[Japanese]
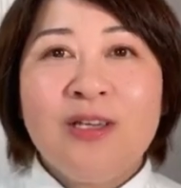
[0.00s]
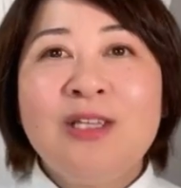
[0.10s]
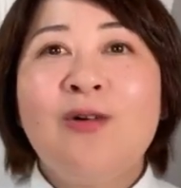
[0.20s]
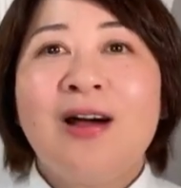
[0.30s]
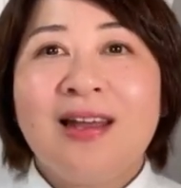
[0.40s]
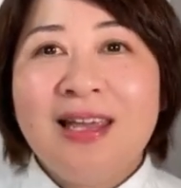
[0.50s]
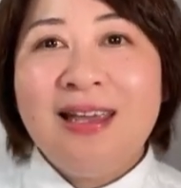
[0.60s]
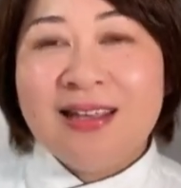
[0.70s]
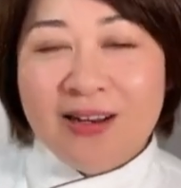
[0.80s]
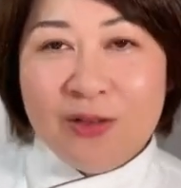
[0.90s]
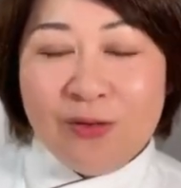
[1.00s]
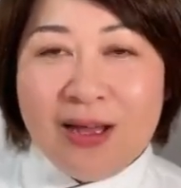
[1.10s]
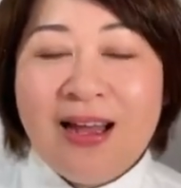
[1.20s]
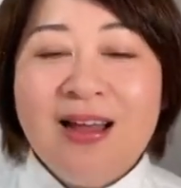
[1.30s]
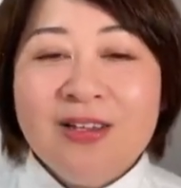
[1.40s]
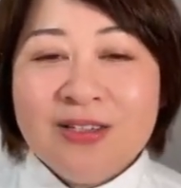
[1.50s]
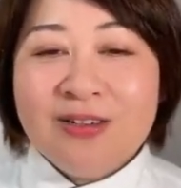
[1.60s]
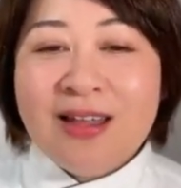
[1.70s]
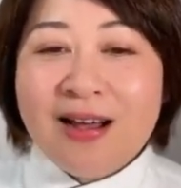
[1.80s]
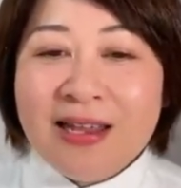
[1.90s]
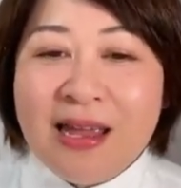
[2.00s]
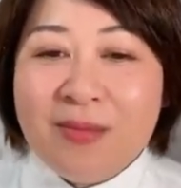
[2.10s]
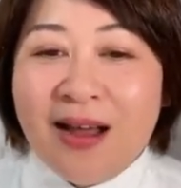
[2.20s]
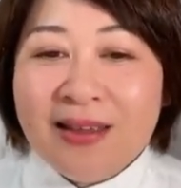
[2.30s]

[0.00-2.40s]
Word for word: いろいろ人から聞いたりとかする中で、